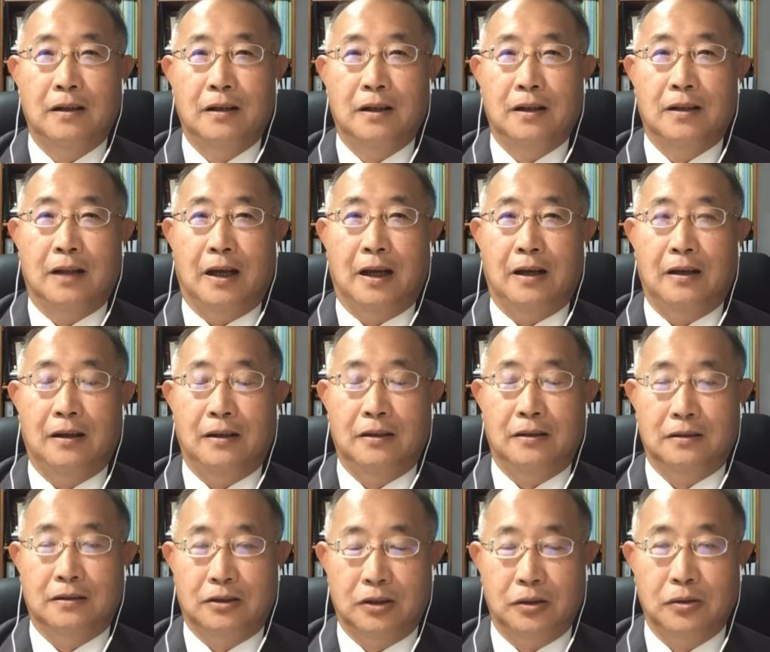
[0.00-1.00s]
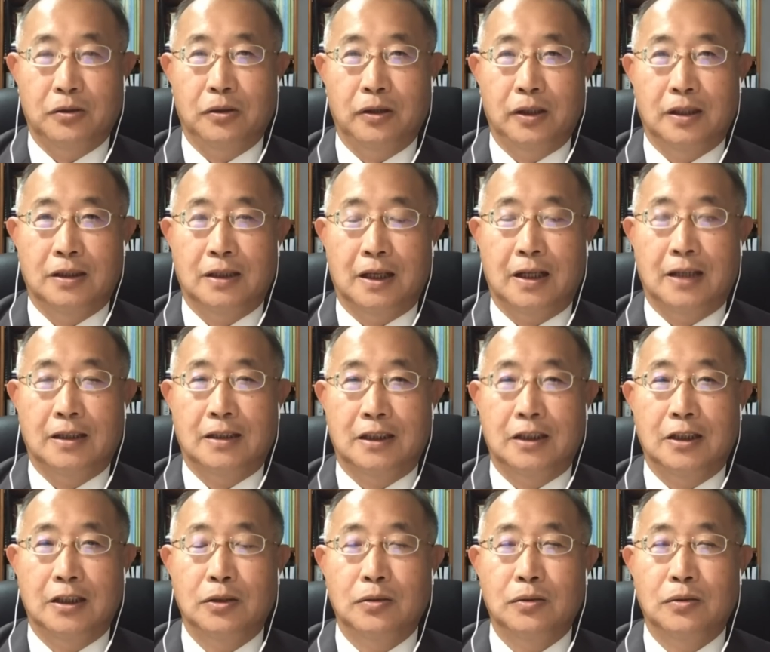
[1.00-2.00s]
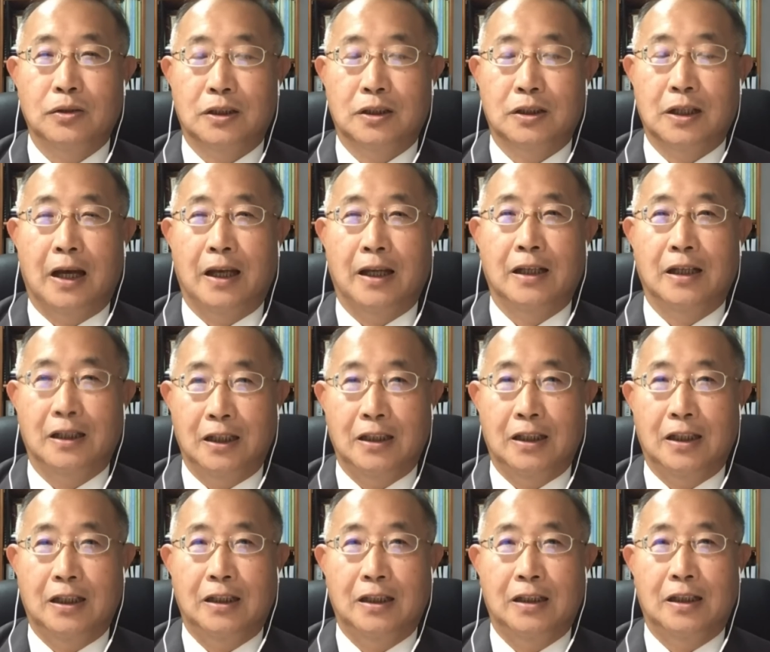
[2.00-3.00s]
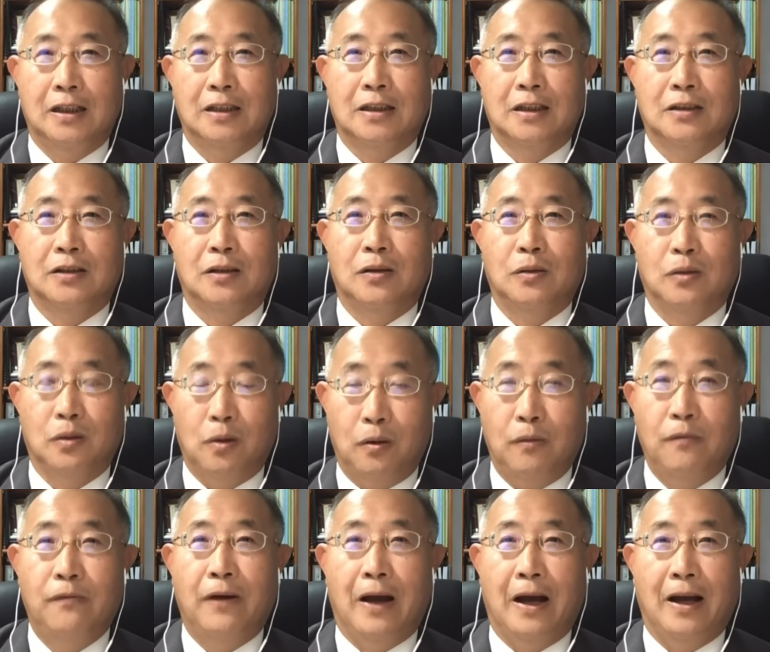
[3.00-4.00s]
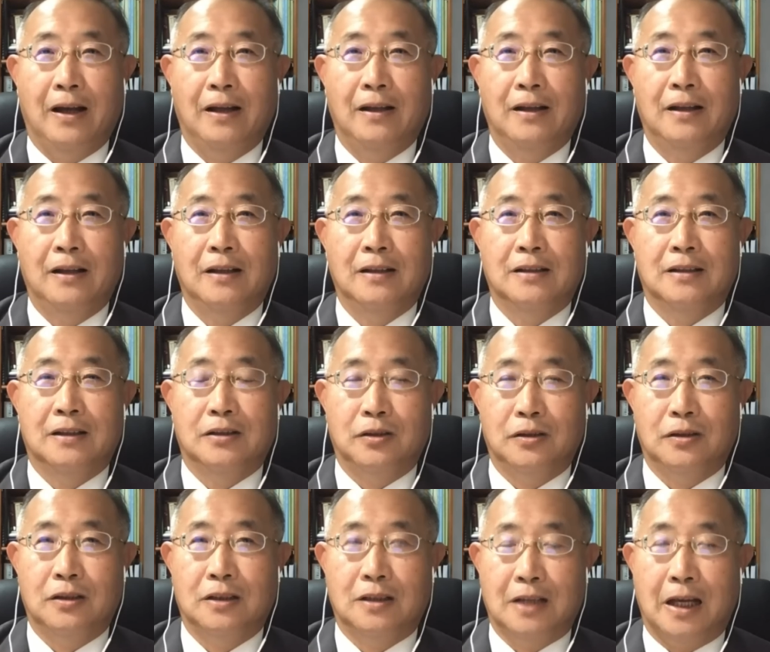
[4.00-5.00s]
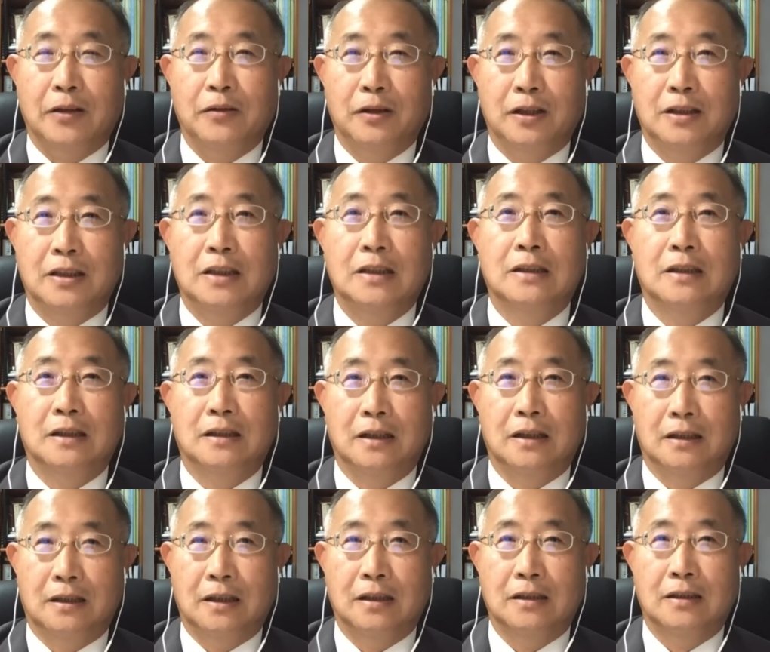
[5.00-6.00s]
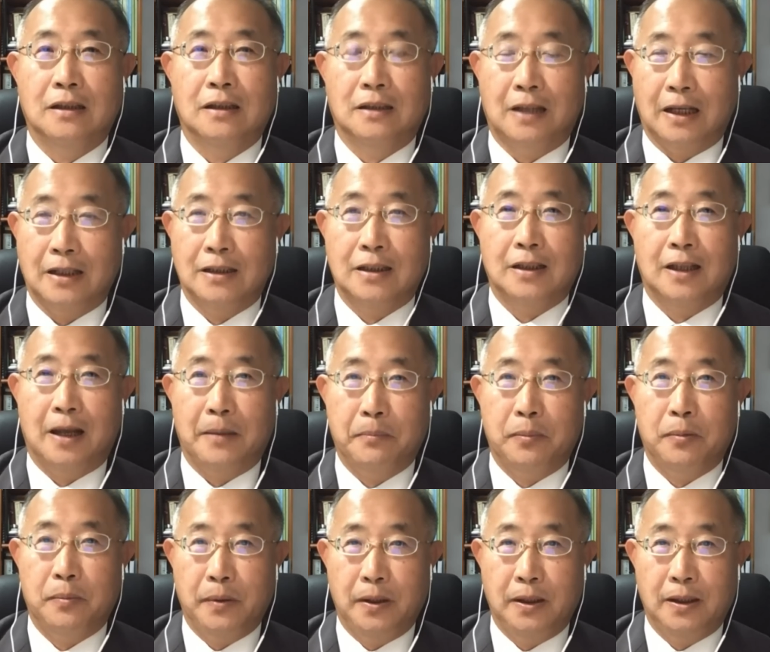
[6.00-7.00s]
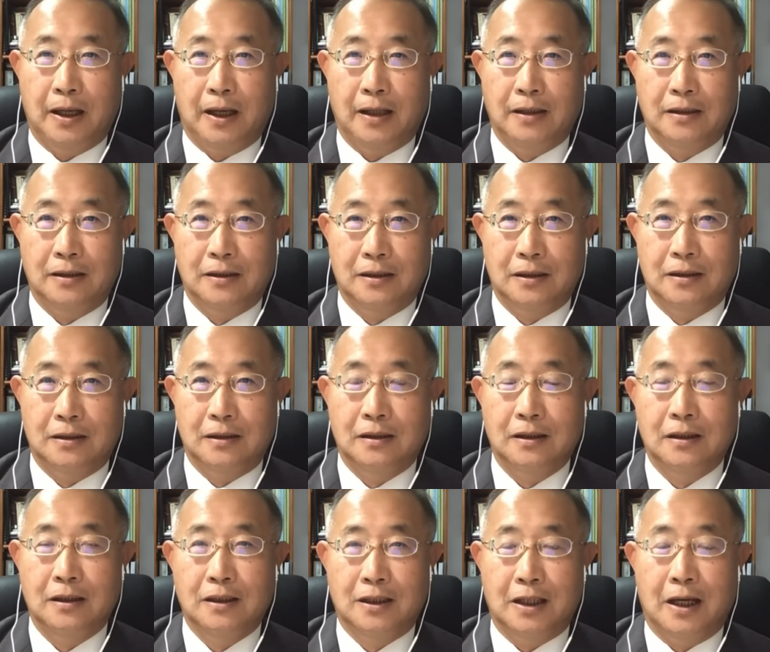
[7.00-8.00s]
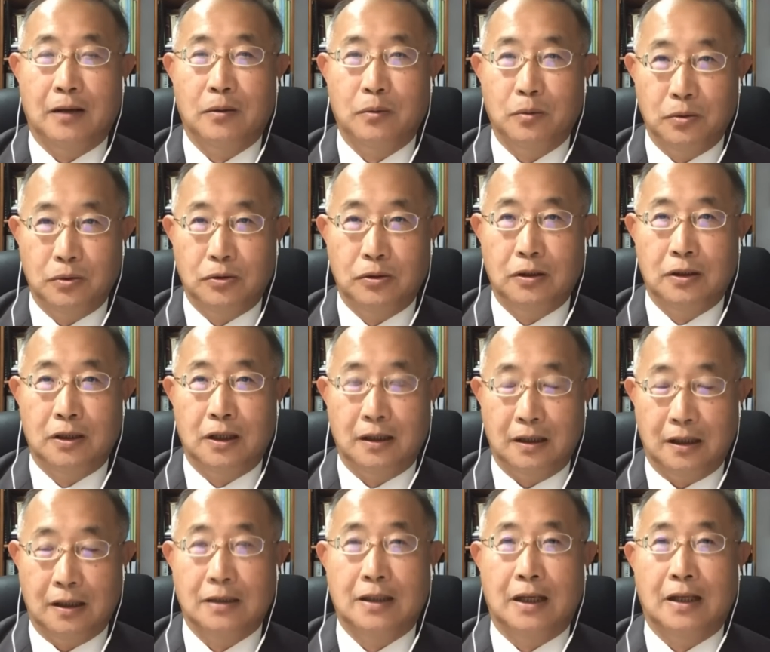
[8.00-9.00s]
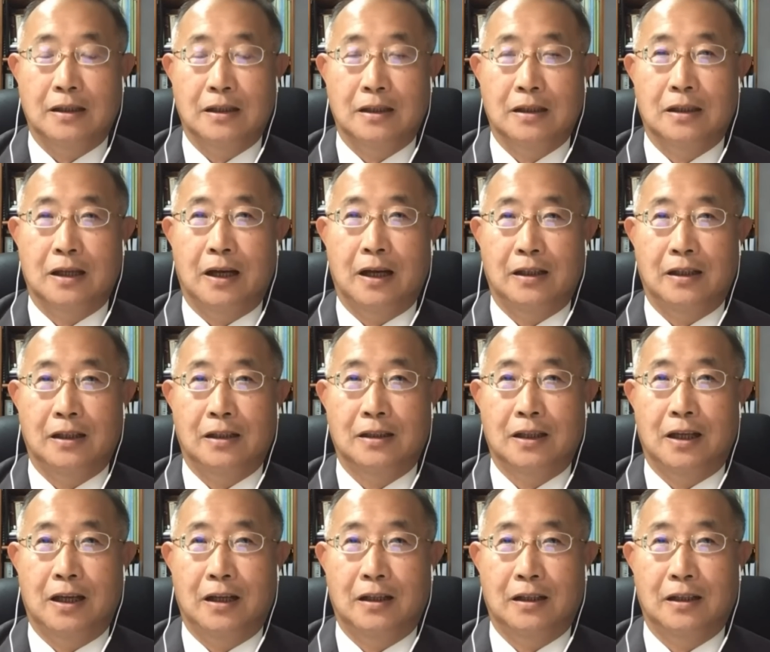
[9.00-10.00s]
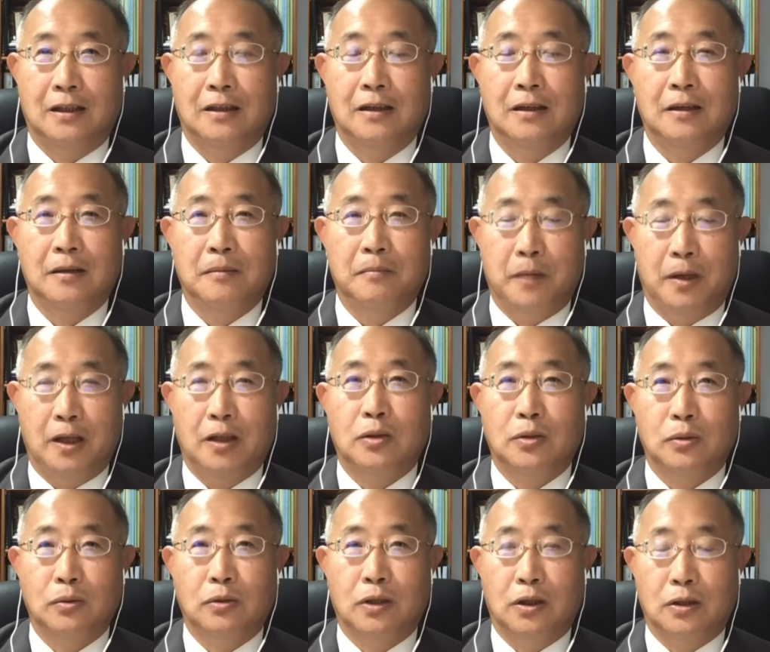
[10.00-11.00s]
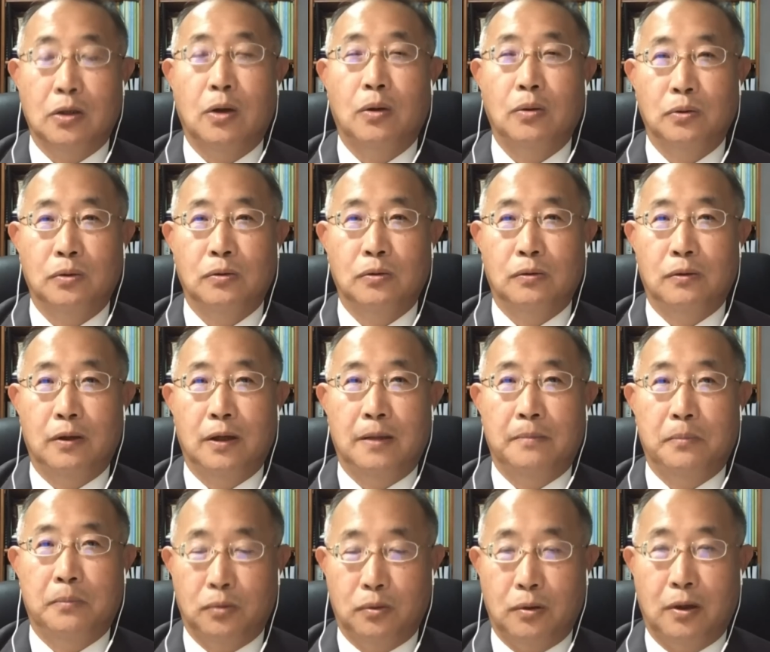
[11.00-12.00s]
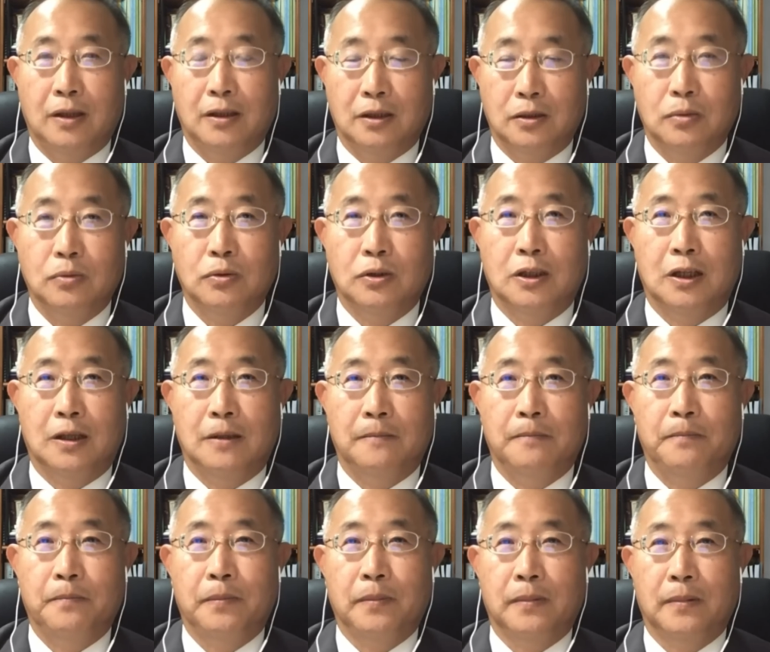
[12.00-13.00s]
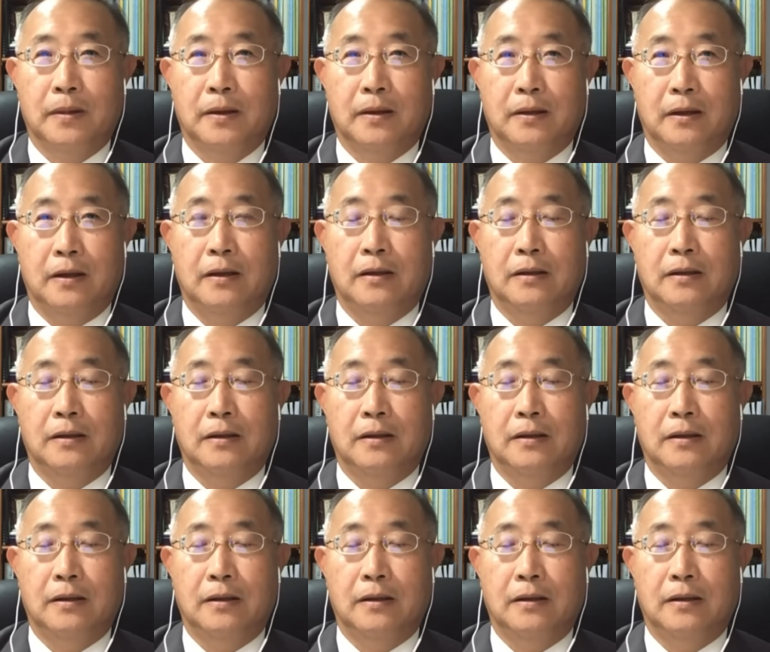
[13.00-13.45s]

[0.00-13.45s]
然后就会再进入下一个议题的这种攻防，这就是战略竞争的特色。但是它不必然是像过去的冷战时代的这样的美苏的冲突会不断的出现，对。